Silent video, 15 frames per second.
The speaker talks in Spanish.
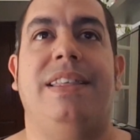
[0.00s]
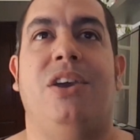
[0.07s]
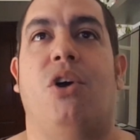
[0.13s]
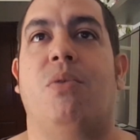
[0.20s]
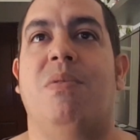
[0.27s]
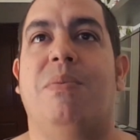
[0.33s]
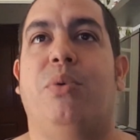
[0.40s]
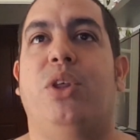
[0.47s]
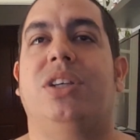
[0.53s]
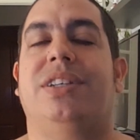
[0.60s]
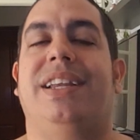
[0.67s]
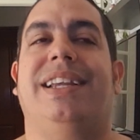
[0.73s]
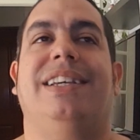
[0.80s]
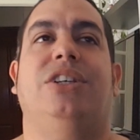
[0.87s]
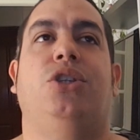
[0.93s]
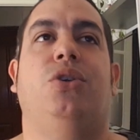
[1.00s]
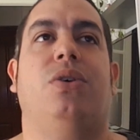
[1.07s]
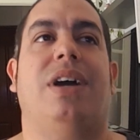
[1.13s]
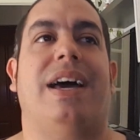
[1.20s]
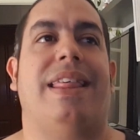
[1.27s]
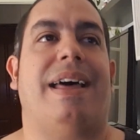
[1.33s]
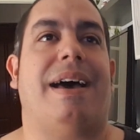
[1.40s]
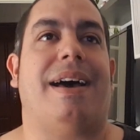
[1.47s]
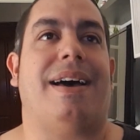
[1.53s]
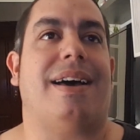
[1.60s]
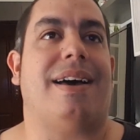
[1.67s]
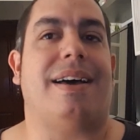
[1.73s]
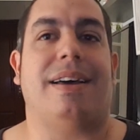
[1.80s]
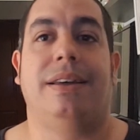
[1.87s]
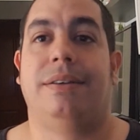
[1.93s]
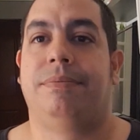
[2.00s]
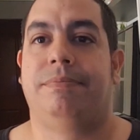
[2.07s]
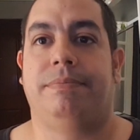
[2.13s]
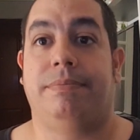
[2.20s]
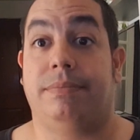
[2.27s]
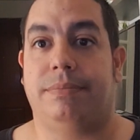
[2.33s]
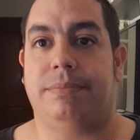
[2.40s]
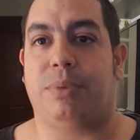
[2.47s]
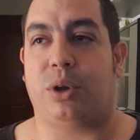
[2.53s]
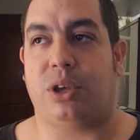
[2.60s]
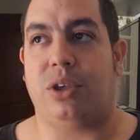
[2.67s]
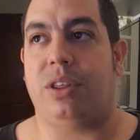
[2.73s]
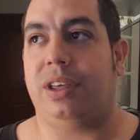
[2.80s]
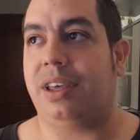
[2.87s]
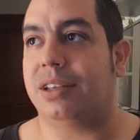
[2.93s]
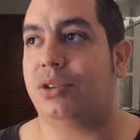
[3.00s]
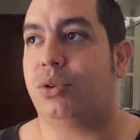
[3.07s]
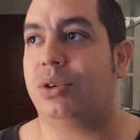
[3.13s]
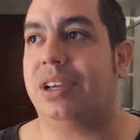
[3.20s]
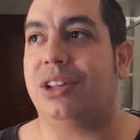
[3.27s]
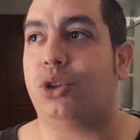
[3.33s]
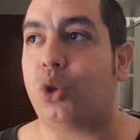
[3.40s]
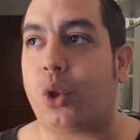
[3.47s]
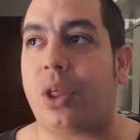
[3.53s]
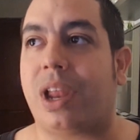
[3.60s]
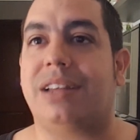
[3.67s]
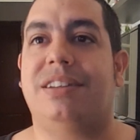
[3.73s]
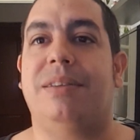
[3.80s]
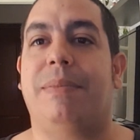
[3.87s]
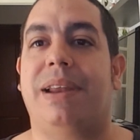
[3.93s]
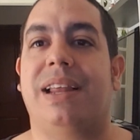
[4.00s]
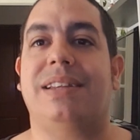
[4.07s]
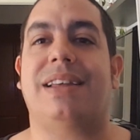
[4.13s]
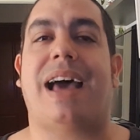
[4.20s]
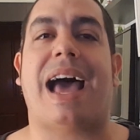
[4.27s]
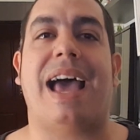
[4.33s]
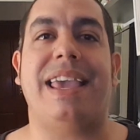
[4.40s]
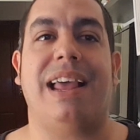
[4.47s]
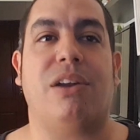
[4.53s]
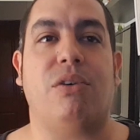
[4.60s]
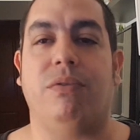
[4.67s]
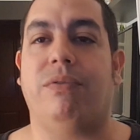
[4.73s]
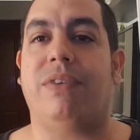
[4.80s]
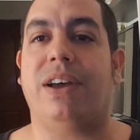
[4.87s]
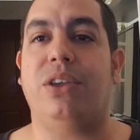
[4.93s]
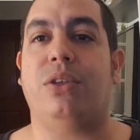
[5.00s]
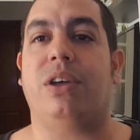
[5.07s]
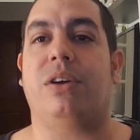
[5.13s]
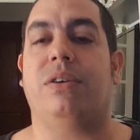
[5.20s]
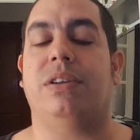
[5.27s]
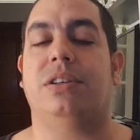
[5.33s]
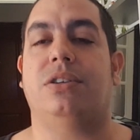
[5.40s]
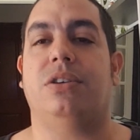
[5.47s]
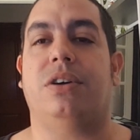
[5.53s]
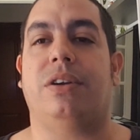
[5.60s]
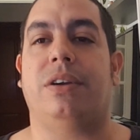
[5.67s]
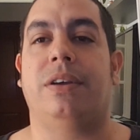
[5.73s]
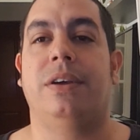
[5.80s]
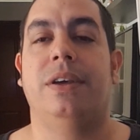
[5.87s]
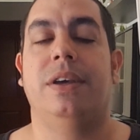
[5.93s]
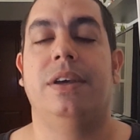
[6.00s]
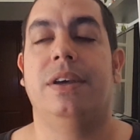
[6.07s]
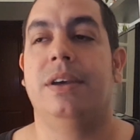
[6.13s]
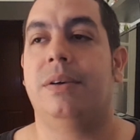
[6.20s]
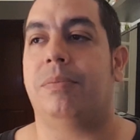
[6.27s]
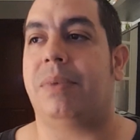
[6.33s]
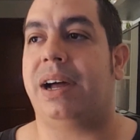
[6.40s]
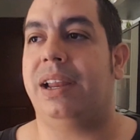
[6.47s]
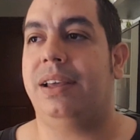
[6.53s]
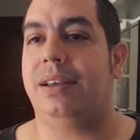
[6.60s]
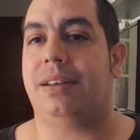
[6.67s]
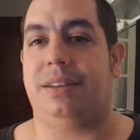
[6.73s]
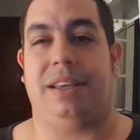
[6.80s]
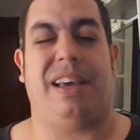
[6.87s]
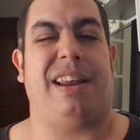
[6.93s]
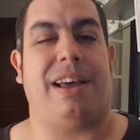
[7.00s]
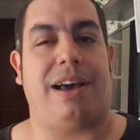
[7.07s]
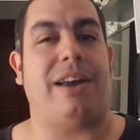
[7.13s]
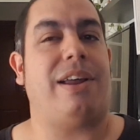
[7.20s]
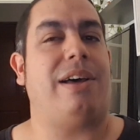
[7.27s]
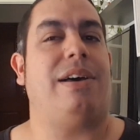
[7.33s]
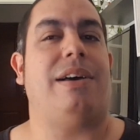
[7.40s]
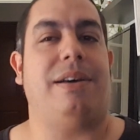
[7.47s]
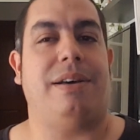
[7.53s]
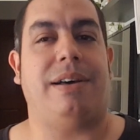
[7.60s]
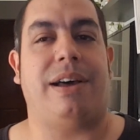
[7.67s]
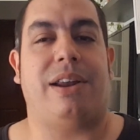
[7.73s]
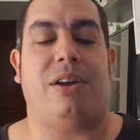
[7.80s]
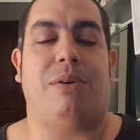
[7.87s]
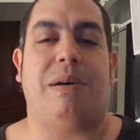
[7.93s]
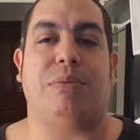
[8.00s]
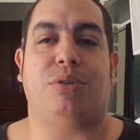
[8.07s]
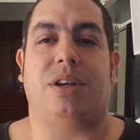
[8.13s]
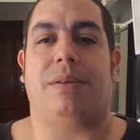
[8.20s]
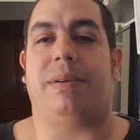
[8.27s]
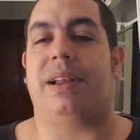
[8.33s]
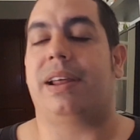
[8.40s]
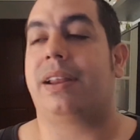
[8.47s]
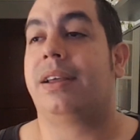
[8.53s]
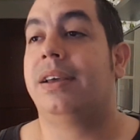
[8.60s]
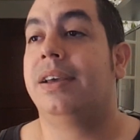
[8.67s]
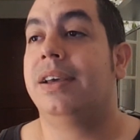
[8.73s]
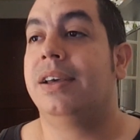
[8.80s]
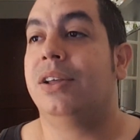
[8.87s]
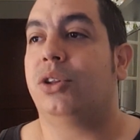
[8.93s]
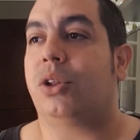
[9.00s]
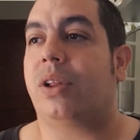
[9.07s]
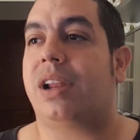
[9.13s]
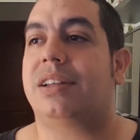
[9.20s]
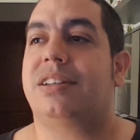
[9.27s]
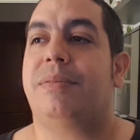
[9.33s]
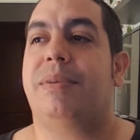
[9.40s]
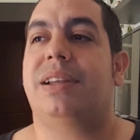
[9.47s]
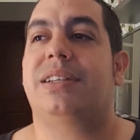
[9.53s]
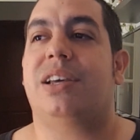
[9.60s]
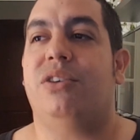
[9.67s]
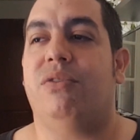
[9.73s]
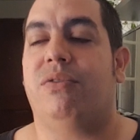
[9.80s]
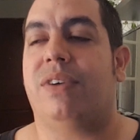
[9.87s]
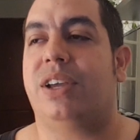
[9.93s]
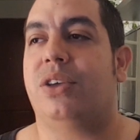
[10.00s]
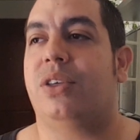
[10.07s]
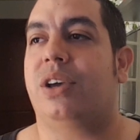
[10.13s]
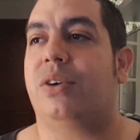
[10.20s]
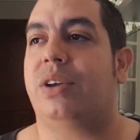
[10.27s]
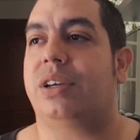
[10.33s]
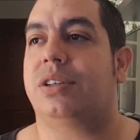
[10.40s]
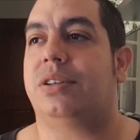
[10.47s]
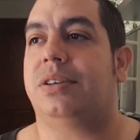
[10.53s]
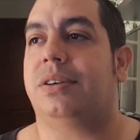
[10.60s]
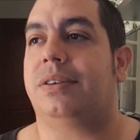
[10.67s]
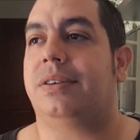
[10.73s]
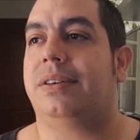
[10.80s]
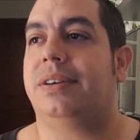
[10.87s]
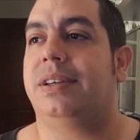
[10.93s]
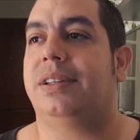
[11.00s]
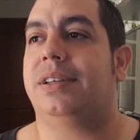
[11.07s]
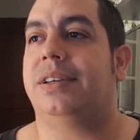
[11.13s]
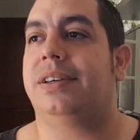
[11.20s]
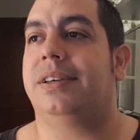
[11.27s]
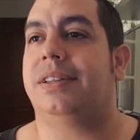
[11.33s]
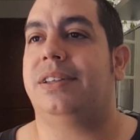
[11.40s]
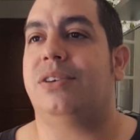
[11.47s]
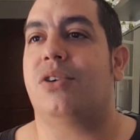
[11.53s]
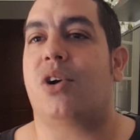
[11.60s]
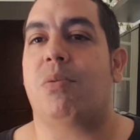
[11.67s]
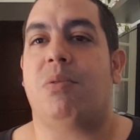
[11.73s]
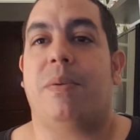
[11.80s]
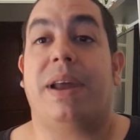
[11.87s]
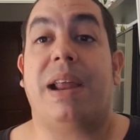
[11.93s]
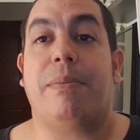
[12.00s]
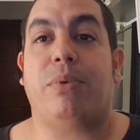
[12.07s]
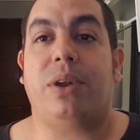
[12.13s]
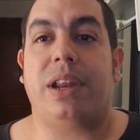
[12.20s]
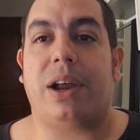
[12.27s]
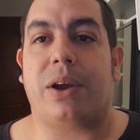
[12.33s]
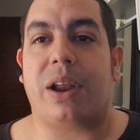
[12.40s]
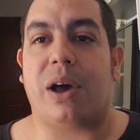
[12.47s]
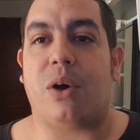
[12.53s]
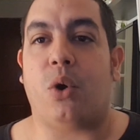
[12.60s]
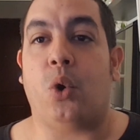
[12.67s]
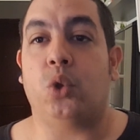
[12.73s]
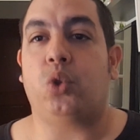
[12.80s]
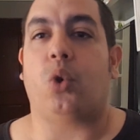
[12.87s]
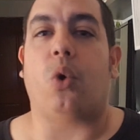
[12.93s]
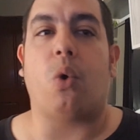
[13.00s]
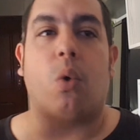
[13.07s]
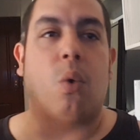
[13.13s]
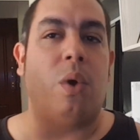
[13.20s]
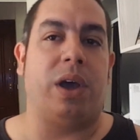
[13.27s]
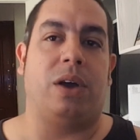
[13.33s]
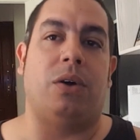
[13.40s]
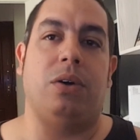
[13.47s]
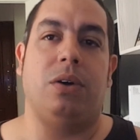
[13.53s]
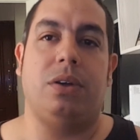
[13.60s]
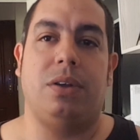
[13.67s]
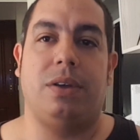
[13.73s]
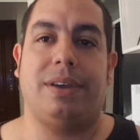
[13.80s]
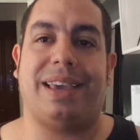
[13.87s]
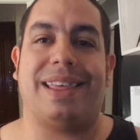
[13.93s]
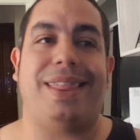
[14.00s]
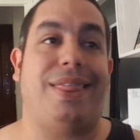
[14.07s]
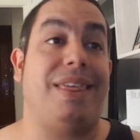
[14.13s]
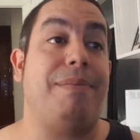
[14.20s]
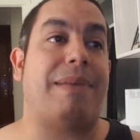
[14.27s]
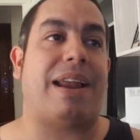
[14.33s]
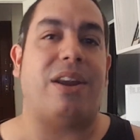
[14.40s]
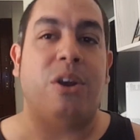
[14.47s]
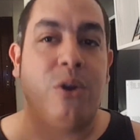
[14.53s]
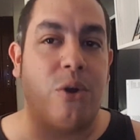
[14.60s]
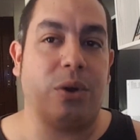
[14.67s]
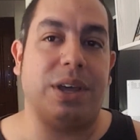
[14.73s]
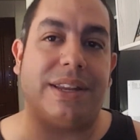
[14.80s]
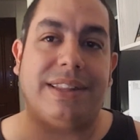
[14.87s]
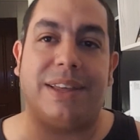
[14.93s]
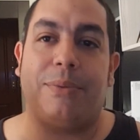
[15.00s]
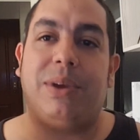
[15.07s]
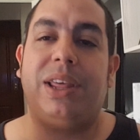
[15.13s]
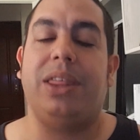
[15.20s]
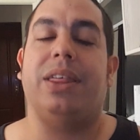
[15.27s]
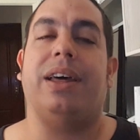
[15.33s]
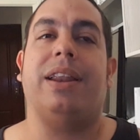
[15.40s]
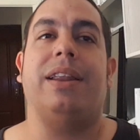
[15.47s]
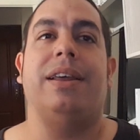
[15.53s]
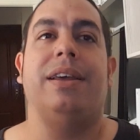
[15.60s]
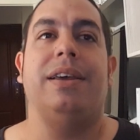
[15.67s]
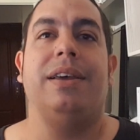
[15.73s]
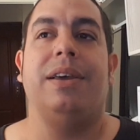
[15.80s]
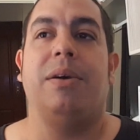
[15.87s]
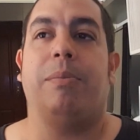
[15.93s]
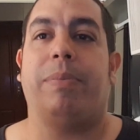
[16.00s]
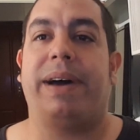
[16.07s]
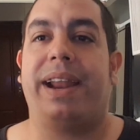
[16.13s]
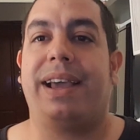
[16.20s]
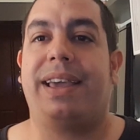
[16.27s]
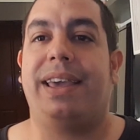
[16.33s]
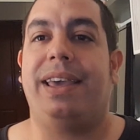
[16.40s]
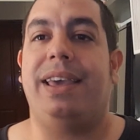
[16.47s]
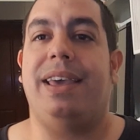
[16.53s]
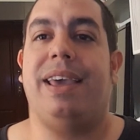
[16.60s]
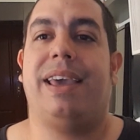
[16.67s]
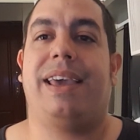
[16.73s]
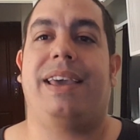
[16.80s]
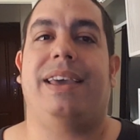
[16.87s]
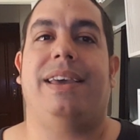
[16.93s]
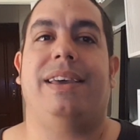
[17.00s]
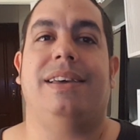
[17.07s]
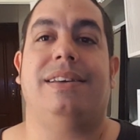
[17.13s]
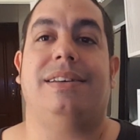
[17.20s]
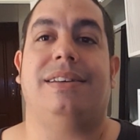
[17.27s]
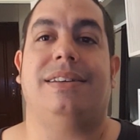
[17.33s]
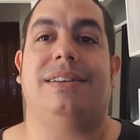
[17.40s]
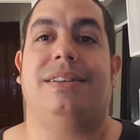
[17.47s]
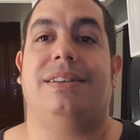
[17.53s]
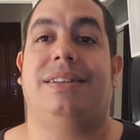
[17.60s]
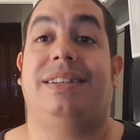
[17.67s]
Digo, ¿cómo puede ser que esto cada... Porque yo dije, esto es que todas las semanas hay algún fallo de conexión, ¿vale? Y ahora, ahora, ahora lo vamos a hablar. Todas las semanas hay un fallo de conexión. Eh, digo, como van a poner ahora otro juego que encima no es de Blizzard, para que eh,